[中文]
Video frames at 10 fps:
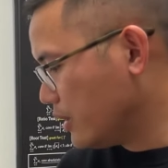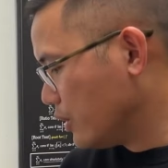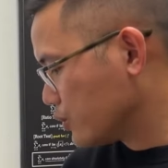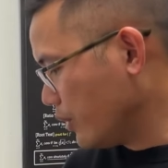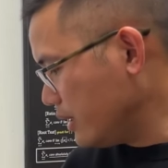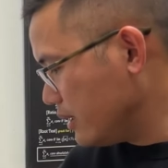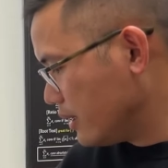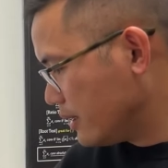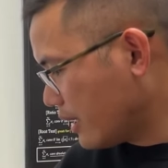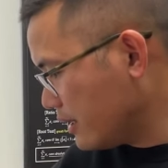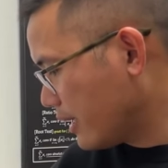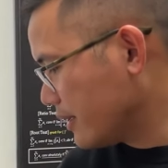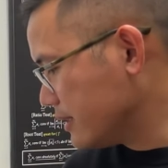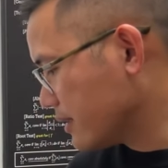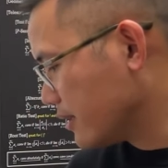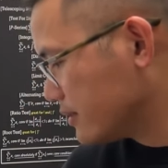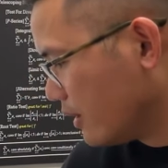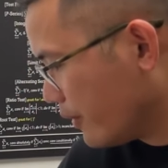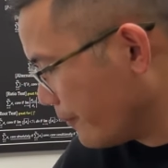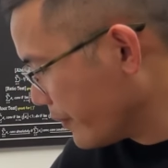所以当你看到这个的时
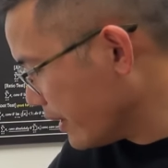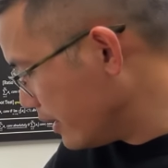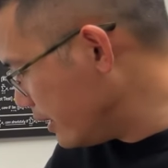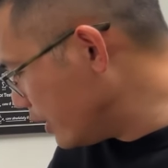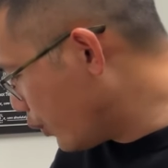候，你